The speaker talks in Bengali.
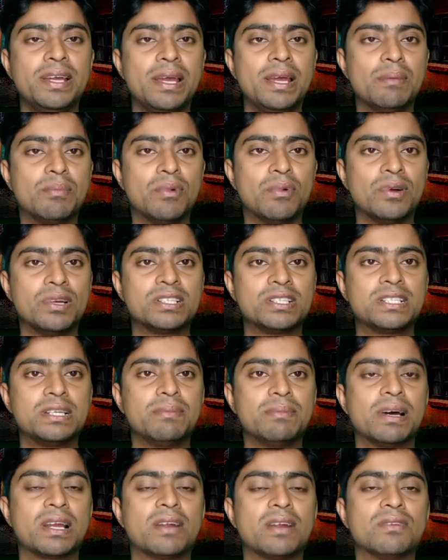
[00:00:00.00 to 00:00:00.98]
এই ভোল্টেজটি
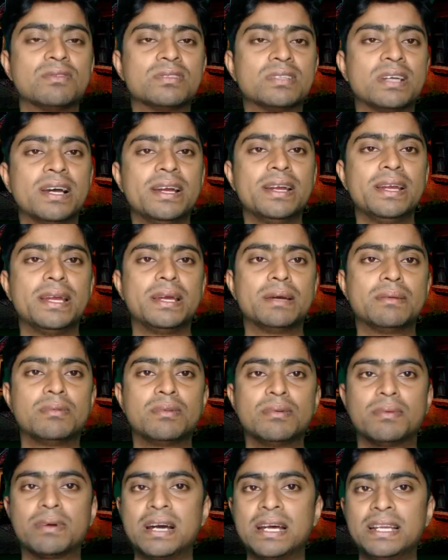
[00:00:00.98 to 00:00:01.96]
বাড়ানো যায়
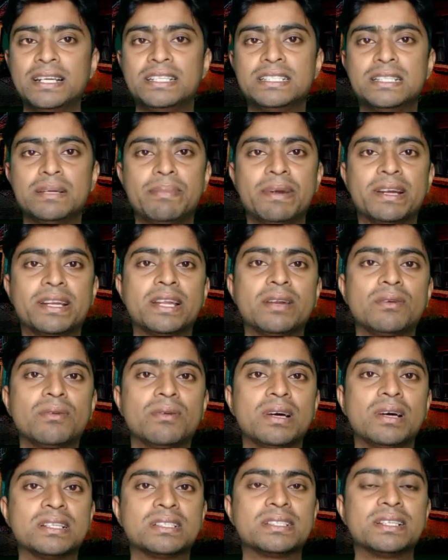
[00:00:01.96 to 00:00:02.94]
এবং গাড়ির যে
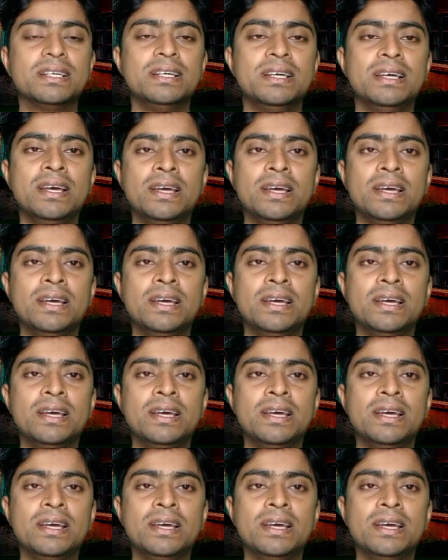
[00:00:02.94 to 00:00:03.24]
ব্যাটারিগুলো আছে